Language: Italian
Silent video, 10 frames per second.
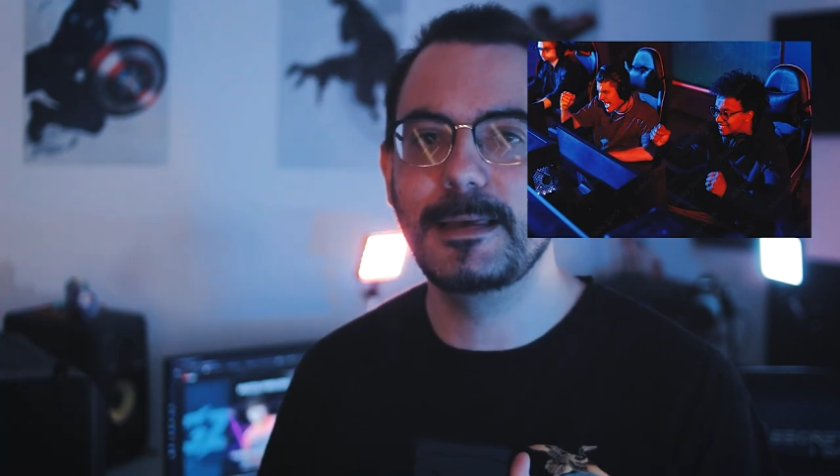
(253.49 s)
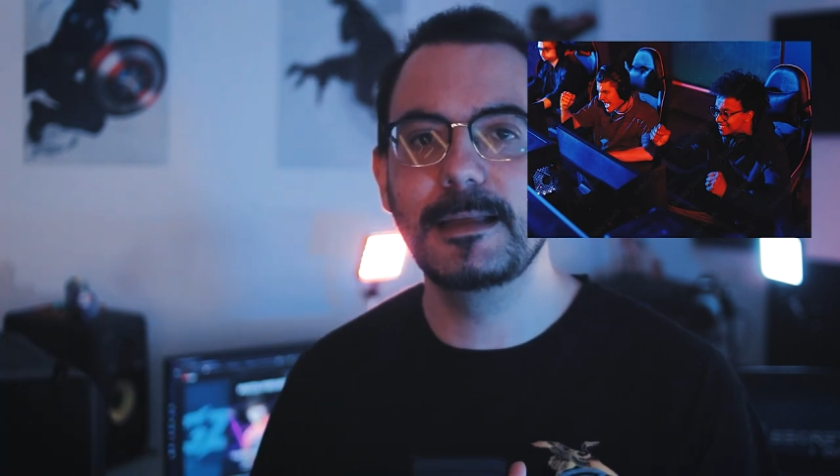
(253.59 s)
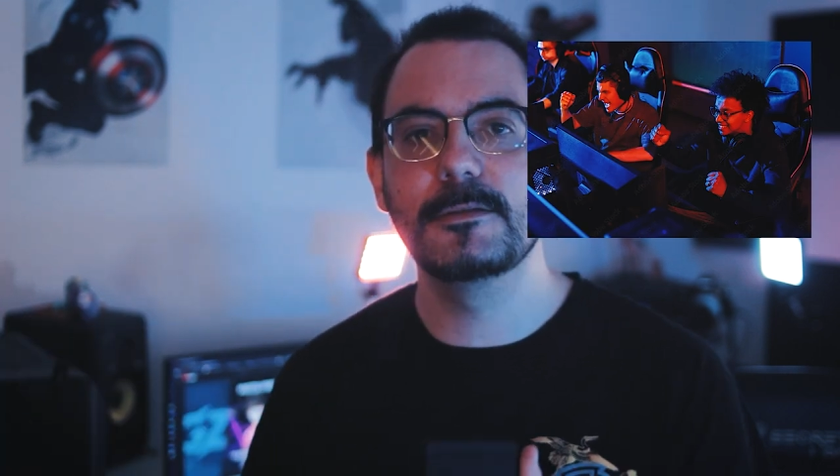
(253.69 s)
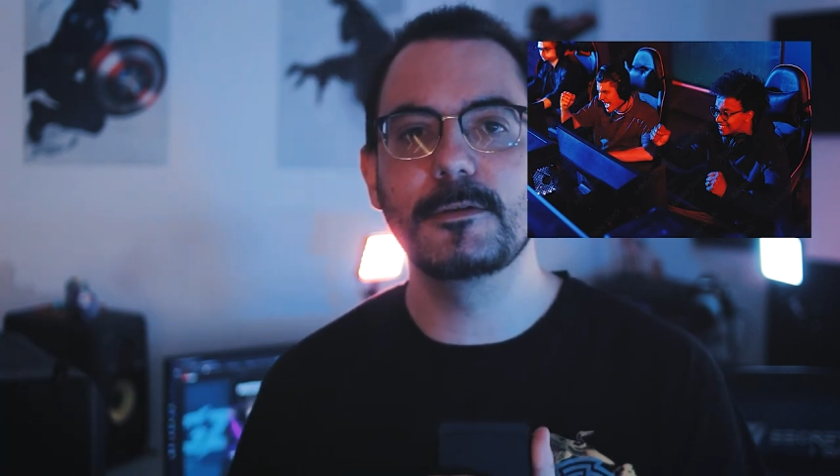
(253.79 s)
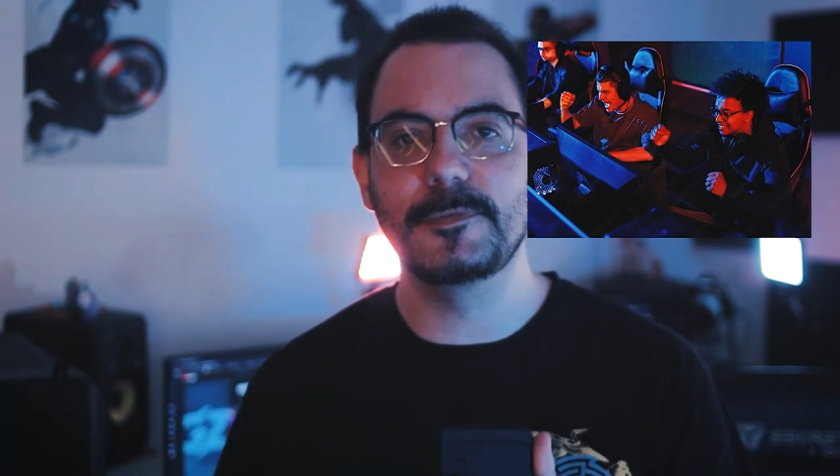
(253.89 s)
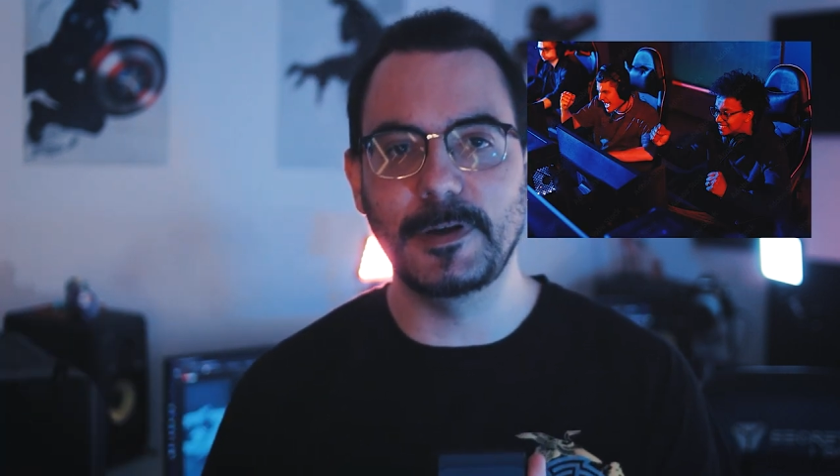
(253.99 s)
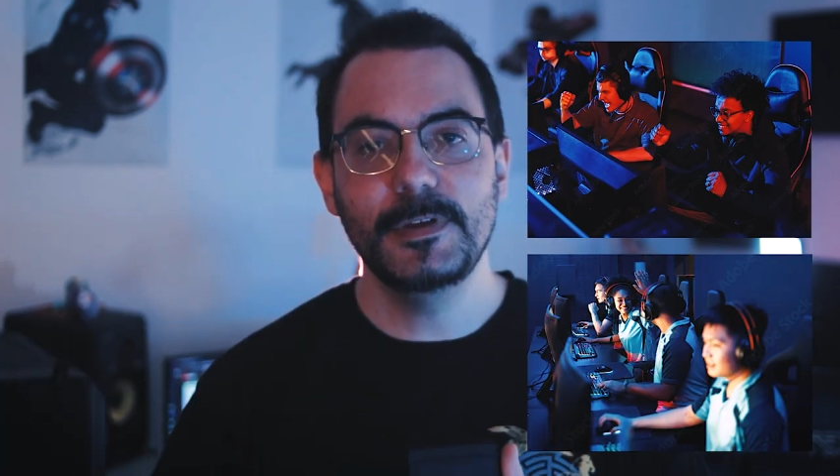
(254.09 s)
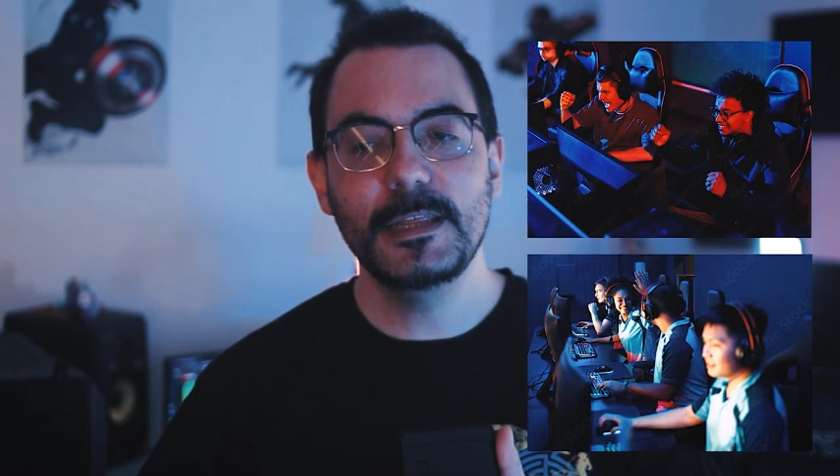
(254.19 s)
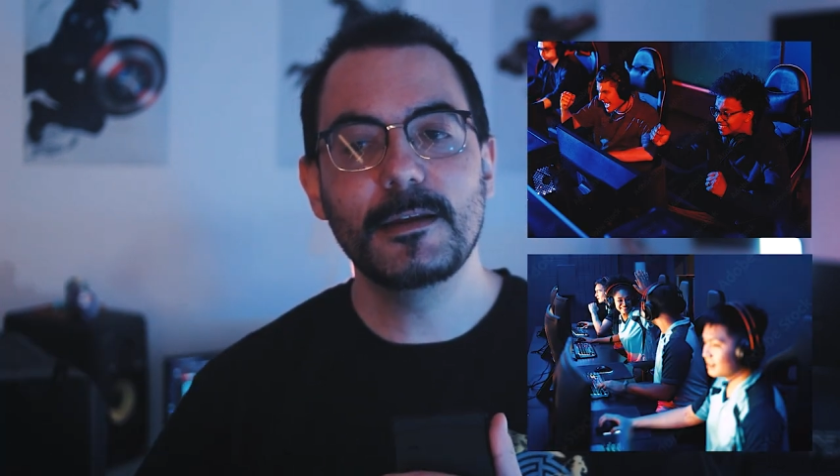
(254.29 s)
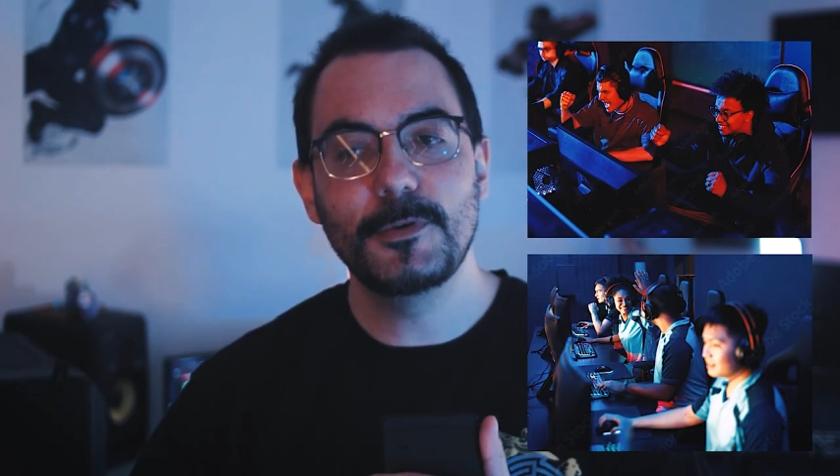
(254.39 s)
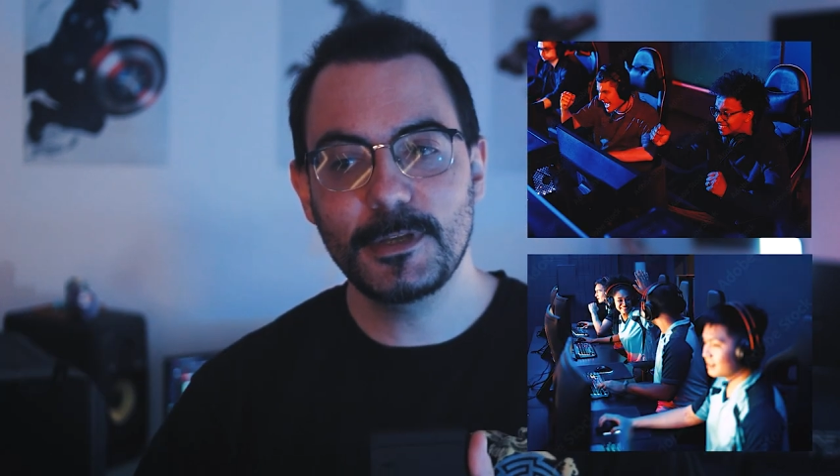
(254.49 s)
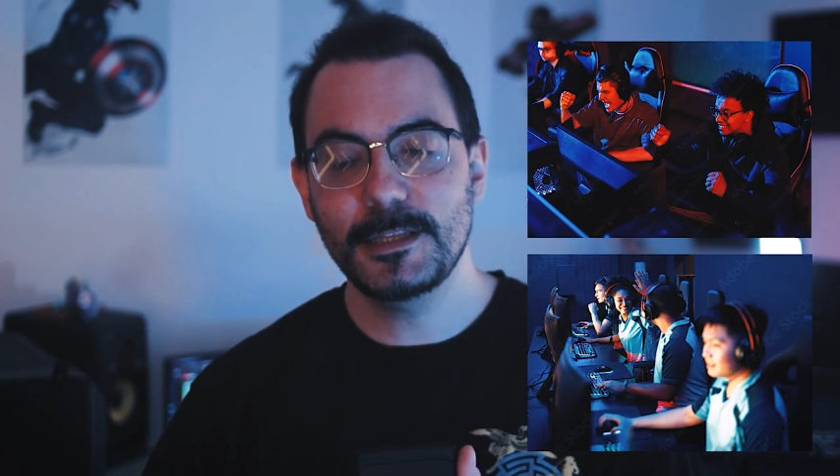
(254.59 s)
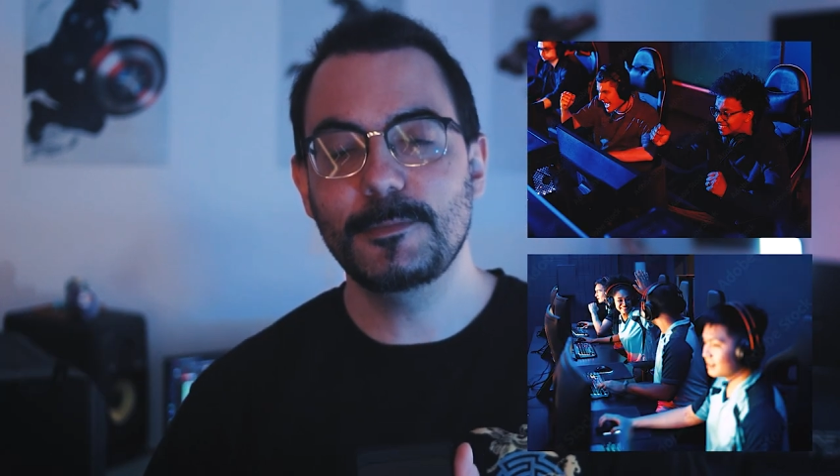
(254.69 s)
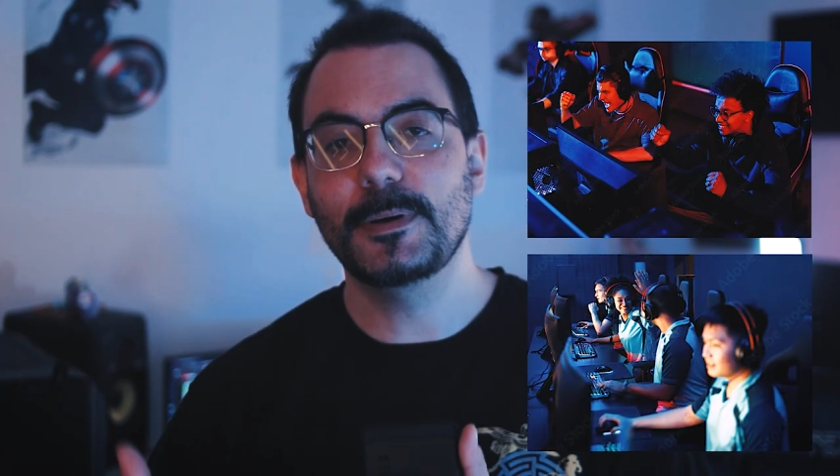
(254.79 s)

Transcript: tanto fa venire voglia di